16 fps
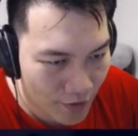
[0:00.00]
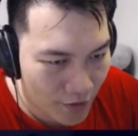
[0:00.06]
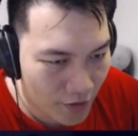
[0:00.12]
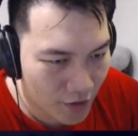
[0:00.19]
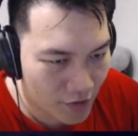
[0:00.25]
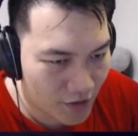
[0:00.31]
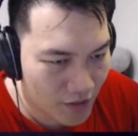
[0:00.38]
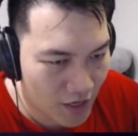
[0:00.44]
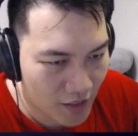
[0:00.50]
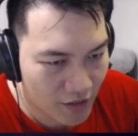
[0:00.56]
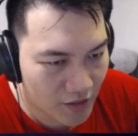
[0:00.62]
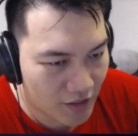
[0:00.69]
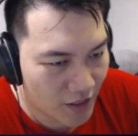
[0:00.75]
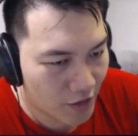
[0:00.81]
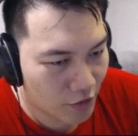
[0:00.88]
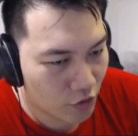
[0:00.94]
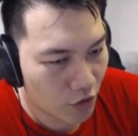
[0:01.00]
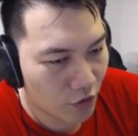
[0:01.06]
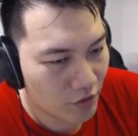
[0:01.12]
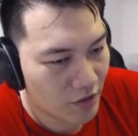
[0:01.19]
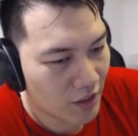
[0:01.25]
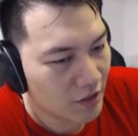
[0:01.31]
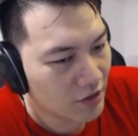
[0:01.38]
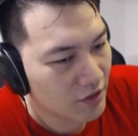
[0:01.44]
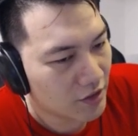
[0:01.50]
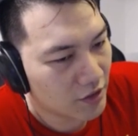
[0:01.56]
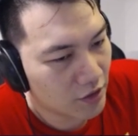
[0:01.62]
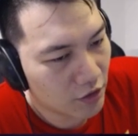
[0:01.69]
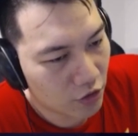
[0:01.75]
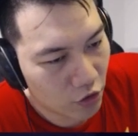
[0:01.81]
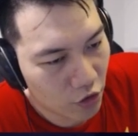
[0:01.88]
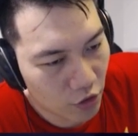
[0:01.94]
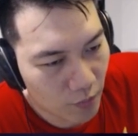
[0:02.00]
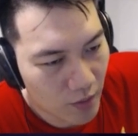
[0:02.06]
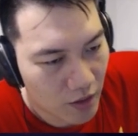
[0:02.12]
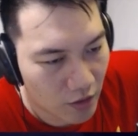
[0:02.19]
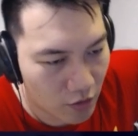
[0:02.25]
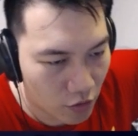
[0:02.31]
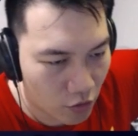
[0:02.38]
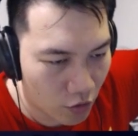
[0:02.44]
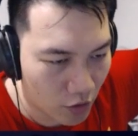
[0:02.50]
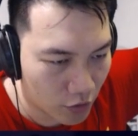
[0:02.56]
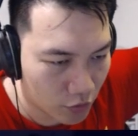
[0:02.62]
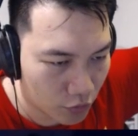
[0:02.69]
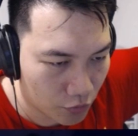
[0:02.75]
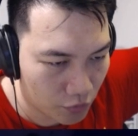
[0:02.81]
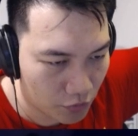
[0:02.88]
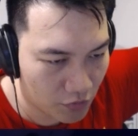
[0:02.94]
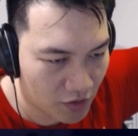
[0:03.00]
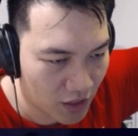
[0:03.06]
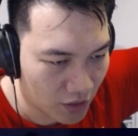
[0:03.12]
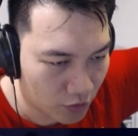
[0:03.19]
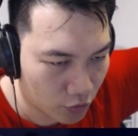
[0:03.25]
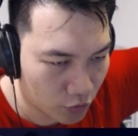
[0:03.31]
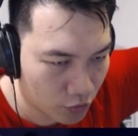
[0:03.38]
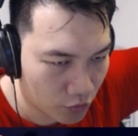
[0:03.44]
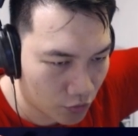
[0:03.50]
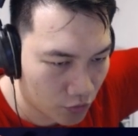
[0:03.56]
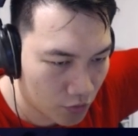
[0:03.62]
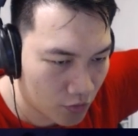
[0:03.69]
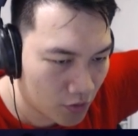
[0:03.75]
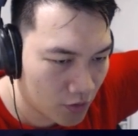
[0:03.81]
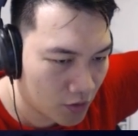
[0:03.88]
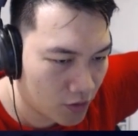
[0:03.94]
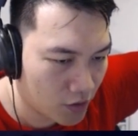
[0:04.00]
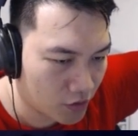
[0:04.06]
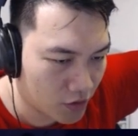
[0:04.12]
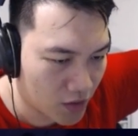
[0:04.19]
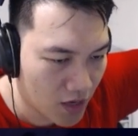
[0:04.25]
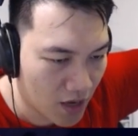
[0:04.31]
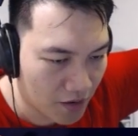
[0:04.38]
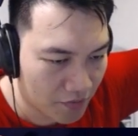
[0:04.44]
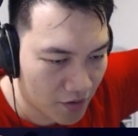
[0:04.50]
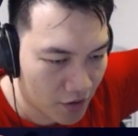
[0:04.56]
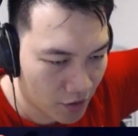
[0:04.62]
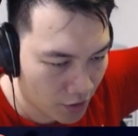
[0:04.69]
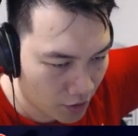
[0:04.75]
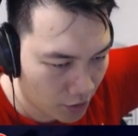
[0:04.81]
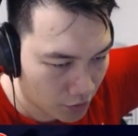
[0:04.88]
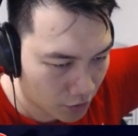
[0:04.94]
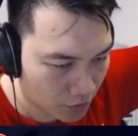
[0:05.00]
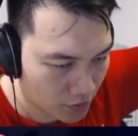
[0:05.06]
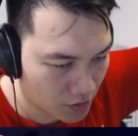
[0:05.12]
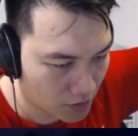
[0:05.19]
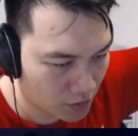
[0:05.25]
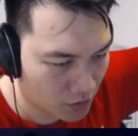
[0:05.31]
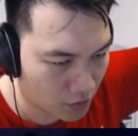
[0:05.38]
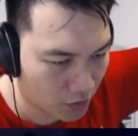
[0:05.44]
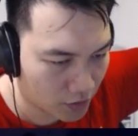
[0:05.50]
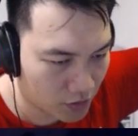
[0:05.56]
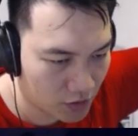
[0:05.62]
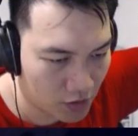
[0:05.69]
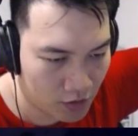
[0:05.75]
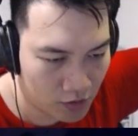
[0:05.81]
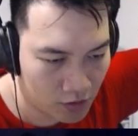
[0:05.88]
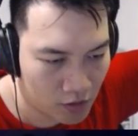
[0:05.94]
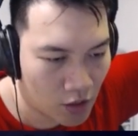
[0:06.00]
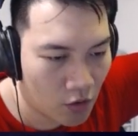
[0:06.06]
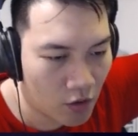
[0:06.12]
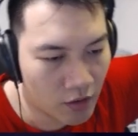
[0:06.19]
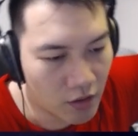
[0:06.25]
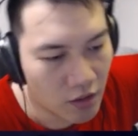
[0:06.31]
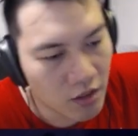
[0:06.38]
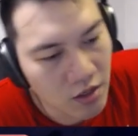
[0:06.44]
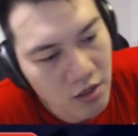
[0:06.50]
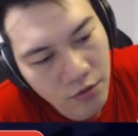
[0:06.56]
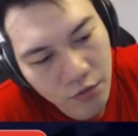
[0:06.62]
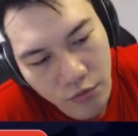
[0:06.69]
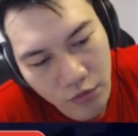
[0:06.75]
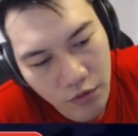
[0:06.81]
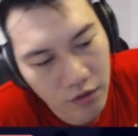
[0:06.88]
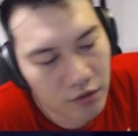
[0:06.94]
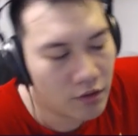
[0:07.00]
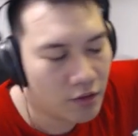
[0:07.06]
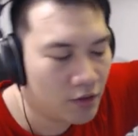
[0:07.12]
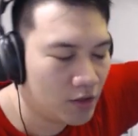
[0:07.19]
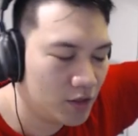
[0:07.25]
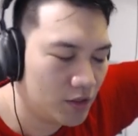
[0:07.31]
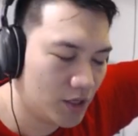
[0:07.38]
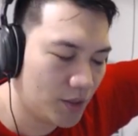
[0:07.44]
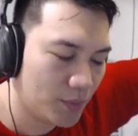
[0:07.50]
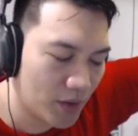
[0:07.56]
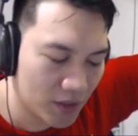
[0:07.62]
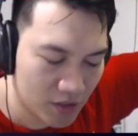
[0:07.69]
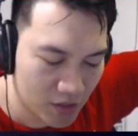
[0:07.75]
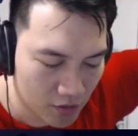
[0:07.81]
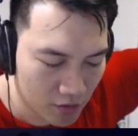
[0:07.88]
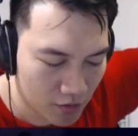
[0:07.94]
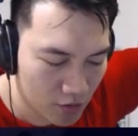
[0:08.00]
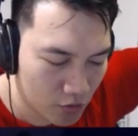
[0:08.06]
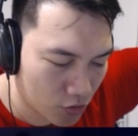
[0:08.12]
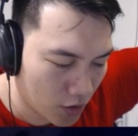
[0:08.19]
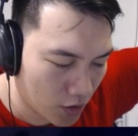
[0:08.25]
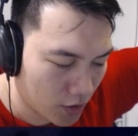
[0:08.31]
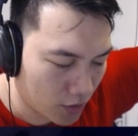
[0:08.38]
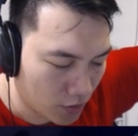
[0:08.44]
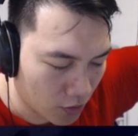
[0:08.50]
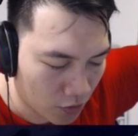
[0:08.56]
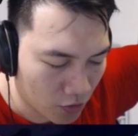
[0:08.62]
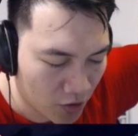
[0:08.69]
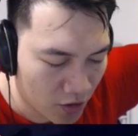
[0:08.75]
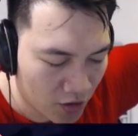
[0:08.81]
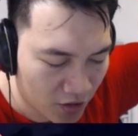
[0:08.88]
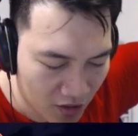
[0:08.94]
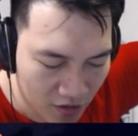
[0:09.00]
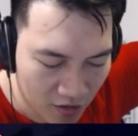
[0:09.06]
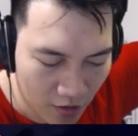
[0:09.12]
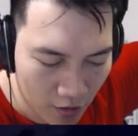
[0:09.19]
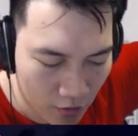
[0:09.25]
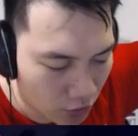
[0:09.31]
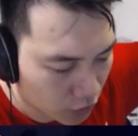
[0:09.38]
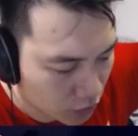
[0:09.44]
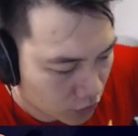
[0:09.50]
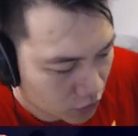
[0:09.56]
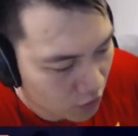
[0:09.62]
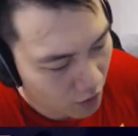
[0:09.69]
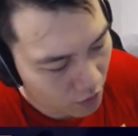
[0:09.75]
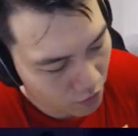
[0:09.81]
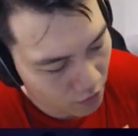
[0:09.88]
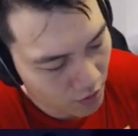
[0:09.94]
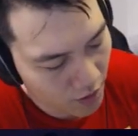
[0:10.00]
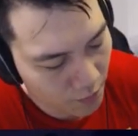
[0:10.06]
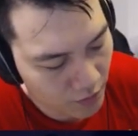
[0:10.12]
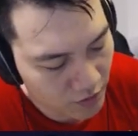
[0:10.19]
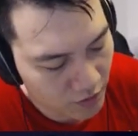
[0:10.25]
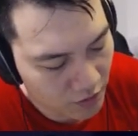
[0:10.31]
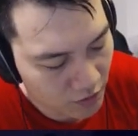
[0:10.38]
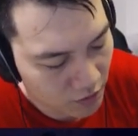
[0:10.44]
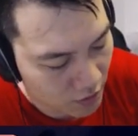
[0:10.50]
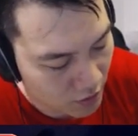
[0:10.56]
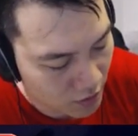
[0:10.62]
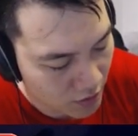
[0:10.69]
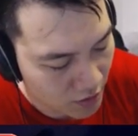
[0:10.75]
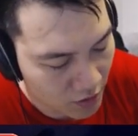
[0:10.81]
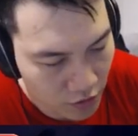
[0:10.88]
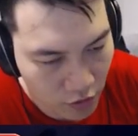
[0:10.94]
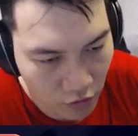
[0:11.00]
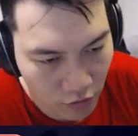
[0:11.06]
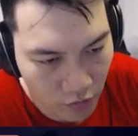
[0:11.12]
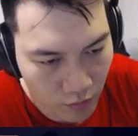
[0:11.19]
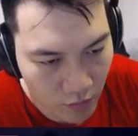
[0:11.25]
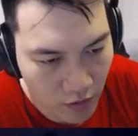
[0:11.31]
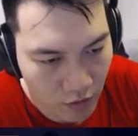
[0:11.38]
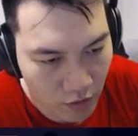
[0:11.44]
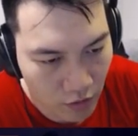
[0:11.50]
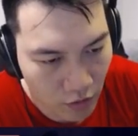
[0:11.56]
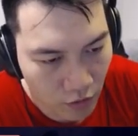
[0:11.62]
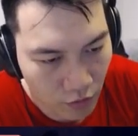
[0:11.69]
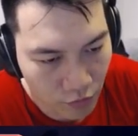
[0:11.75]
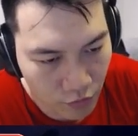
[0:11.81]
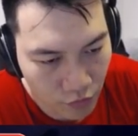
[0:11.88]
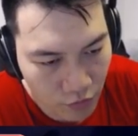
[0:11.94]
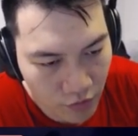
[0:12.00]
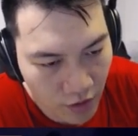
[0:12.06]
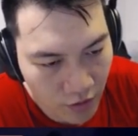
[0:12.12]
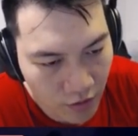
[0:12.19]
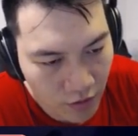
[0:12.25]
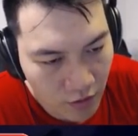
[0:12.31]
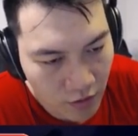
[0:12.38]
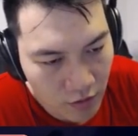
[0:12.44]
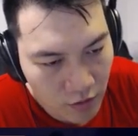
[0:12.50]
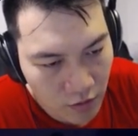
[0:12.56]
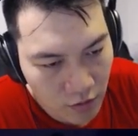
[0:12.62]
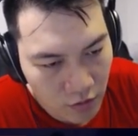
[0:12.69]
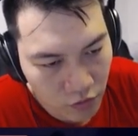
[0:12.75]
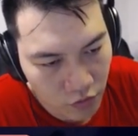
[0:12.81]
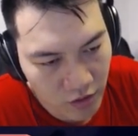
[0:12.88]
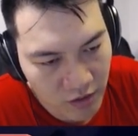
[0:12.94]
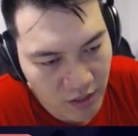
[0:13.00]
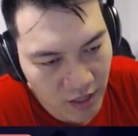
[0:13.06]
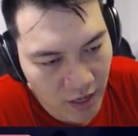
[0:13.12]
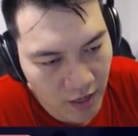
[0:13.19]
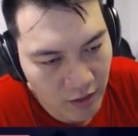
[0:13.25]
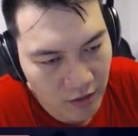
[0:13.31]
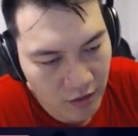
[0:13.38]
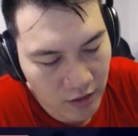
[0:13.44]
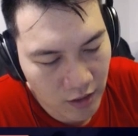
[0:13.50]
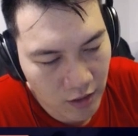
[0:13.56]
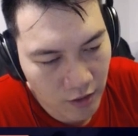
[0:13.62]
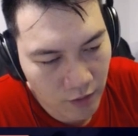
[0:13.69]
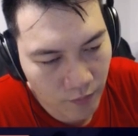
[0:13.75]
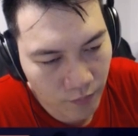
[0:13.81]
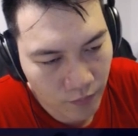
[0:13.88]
那接下来是今天最后一张，这个柔柔帮狂猪战局，是2费而已，冲刺死亡之身，召唤一个一鱼人。这张牌其实算有一点点有趣了，因为它毕竟是一个野兽，里面有鱼人。所以在一些